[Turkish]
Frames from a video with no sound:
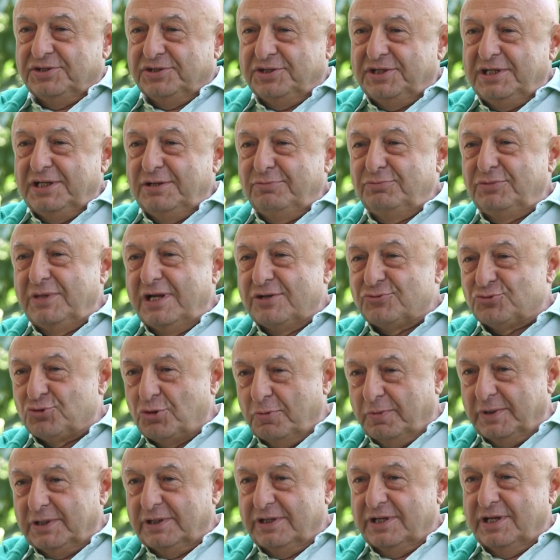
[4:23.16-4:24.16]
dilimle
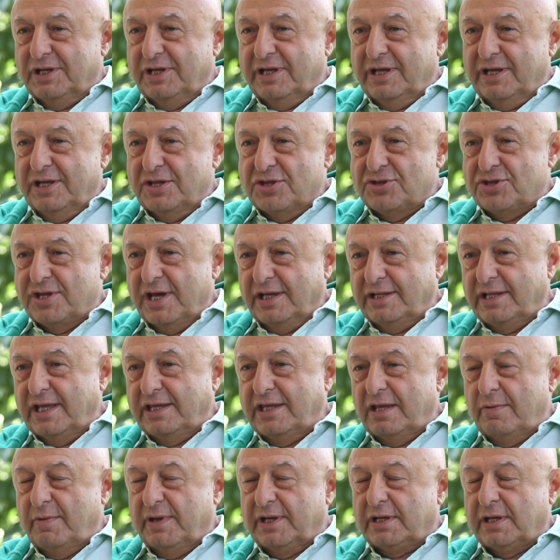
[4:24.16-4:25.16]
soba e, şeyden
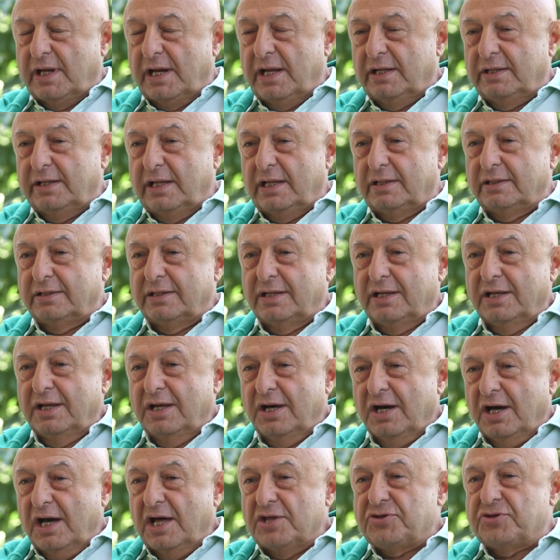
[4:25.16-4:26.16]
yemekhaneden
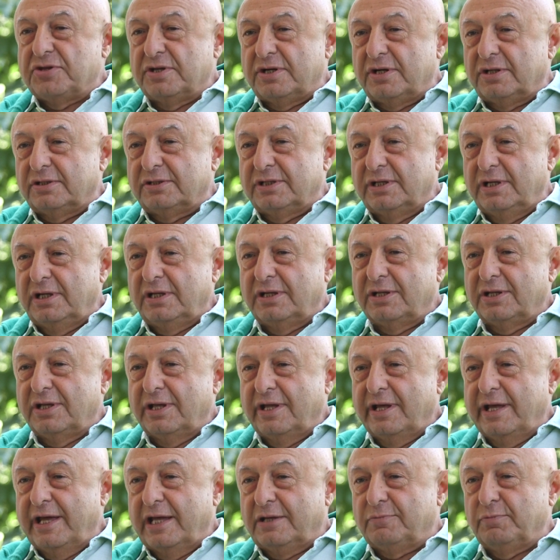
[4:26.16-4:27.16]
aşırırdı
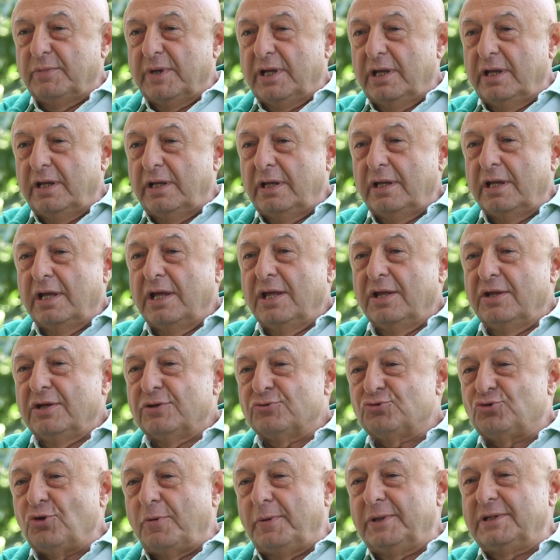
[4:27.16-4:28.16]
ekmeği
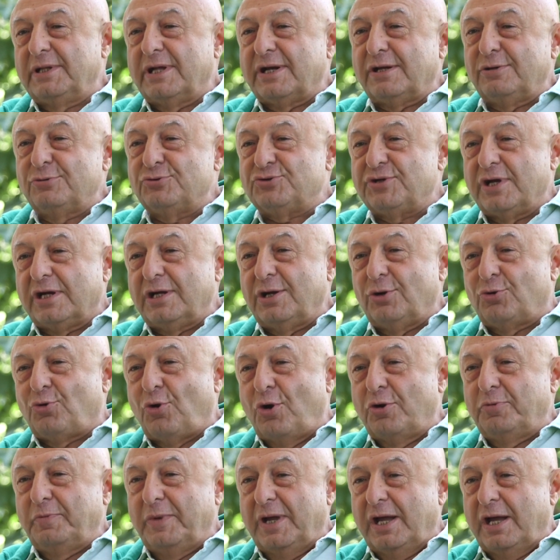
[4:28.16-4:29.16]
sobaların üzerine
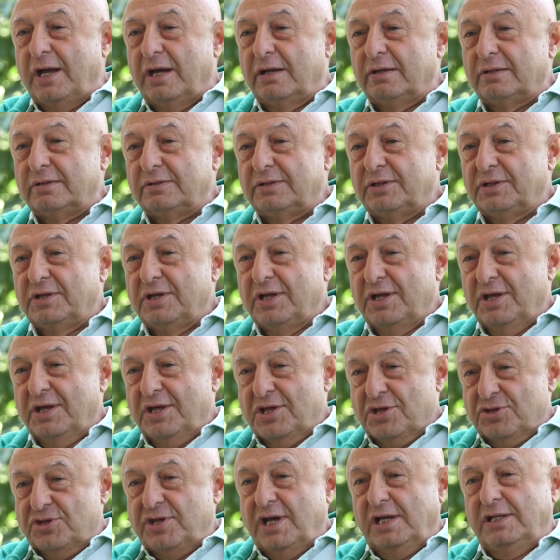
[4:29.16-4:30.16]
koymaya.
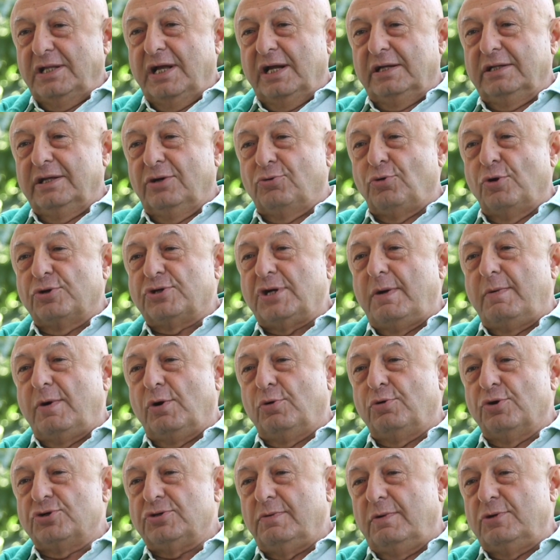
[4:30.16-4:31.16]
Şeylerde
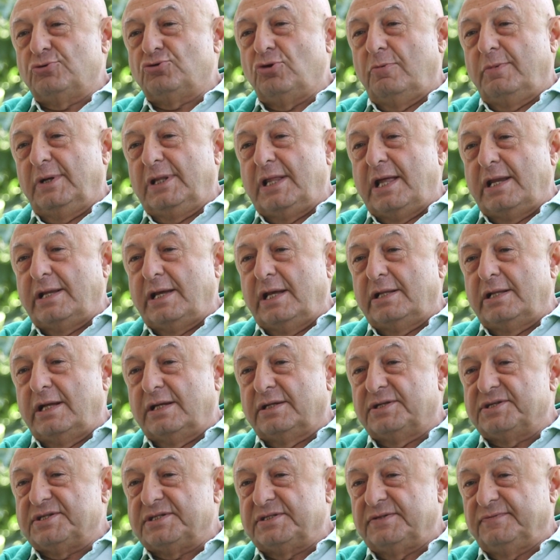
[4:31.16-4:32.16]
kocaman kocaman sobalar
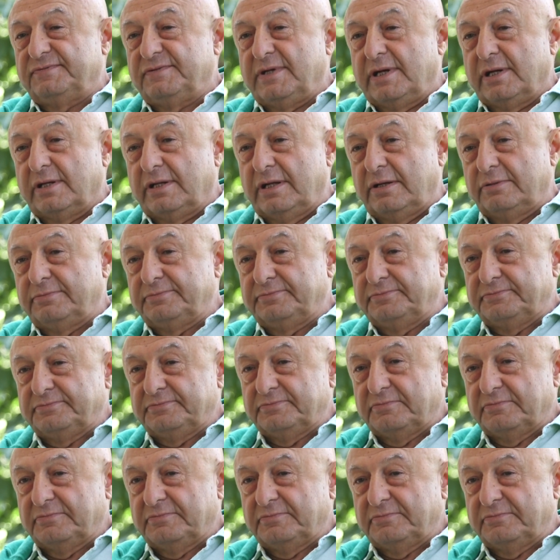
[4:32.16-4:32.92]
yanardı sınıflarda.